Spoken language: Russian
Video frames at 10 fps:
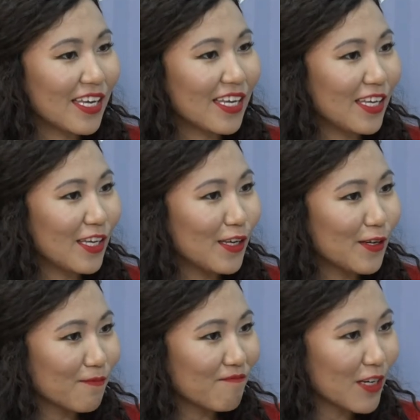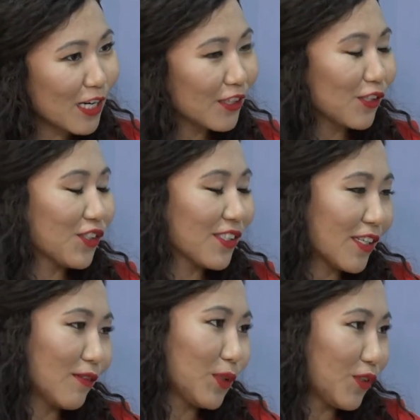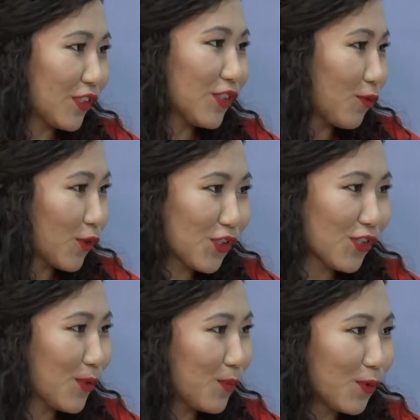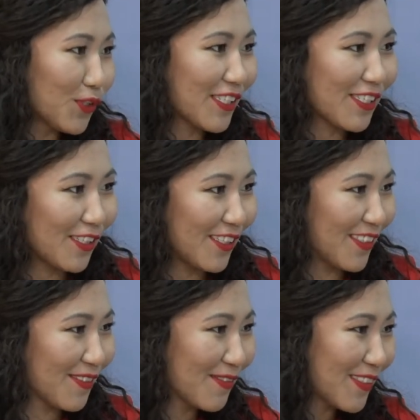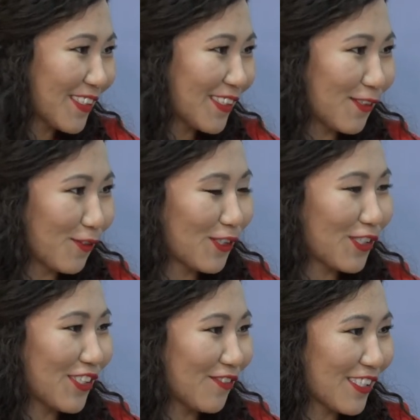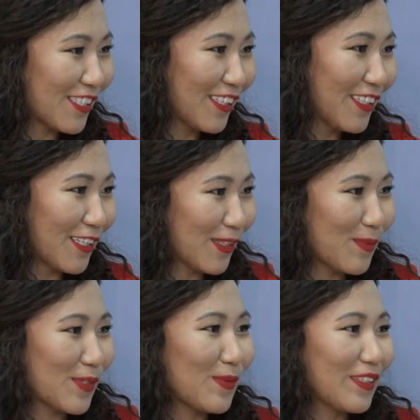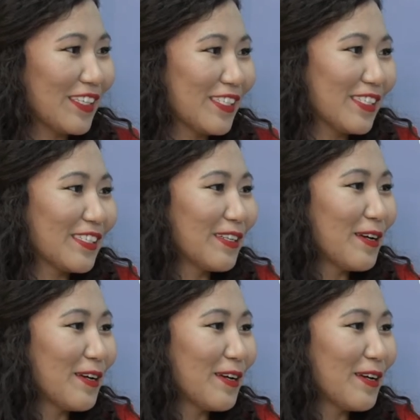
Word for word: И как начался вообще ваш творческий путь, если с сегодняшней высоты как-то посмотреть.